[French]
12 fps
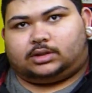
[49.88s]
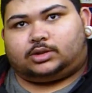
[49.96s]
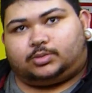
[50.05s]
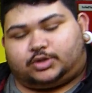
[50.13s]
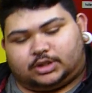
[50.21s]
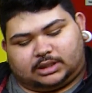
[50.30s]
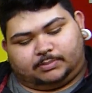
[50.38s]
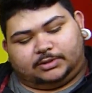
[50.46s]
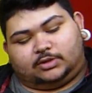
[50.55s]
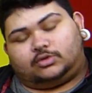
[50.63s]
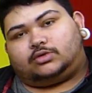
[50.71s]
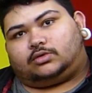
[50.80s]
Je me suis tapé
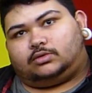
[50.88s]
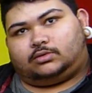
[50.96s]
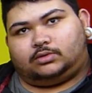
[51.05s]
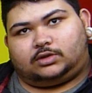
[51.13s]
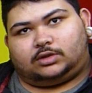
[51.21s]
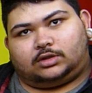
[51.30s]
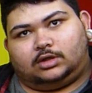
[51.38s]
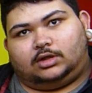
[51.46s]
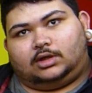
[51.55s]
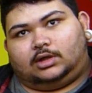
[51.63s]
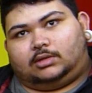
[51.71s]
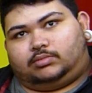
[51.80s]
deux heures de route
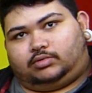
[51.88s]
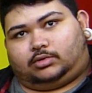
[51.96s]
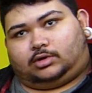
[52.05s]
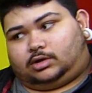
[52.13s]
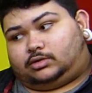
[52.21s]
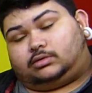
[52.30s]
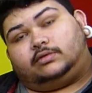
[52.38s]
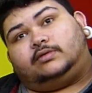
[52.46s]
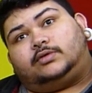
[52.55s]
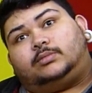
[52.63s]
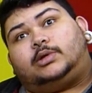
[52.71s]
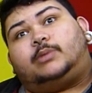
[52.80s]
pour euh, trouver
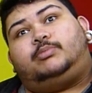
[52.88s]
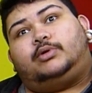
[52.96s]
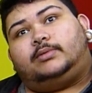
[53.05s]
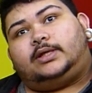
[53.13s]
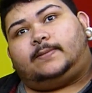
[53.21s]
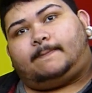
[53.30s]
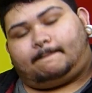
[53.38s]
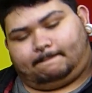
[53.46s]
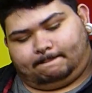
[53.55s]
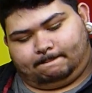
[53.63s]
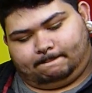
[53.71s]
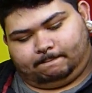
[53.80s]
votre bled paumé.
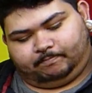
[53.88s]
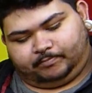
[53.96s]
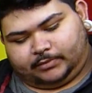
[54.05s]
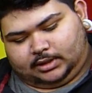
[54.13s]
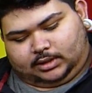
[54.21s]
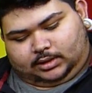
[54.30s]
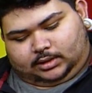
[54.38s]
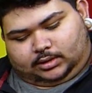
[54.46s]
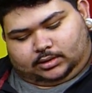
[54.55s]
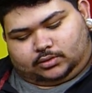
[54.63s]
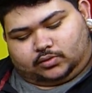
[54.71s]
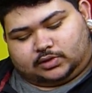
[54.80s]
Hmm.
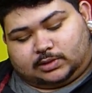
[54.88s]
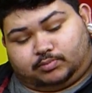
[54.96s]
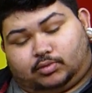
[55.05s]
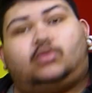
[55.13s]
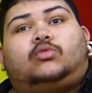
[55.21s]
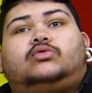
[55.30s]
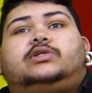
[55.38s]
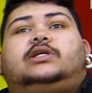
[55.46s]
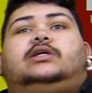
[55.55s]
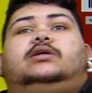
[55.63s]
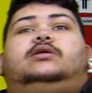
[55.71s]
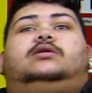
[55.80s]
Tout ça pour
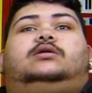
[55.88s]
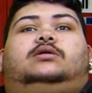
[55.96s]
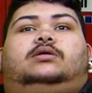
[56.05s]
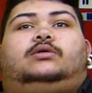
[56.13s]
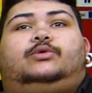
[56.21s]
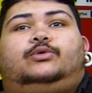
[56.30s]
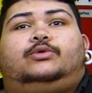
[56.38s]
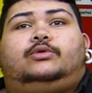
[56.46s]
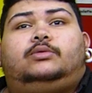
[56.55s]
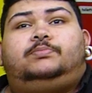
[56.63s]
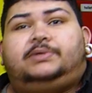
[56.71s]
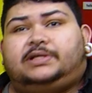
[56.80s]
rencontrer euh,
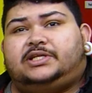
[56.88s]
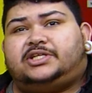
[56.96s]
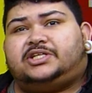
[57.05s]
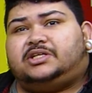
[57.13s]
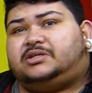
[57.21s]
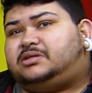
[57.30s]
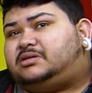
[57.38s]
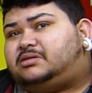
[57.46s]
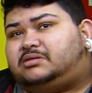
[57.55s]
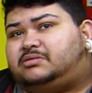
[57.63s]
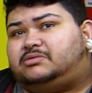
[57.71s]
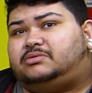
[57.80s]
le PDG
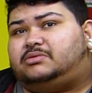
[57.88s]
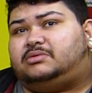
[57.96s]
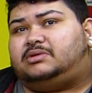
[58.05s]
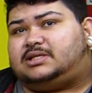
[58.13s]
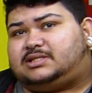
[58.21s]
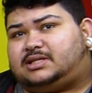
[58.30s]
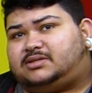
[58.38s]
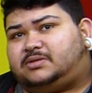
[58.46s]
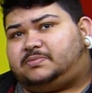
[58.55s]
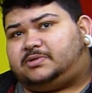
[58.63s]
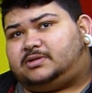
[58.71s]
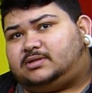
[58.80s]
de la start-up.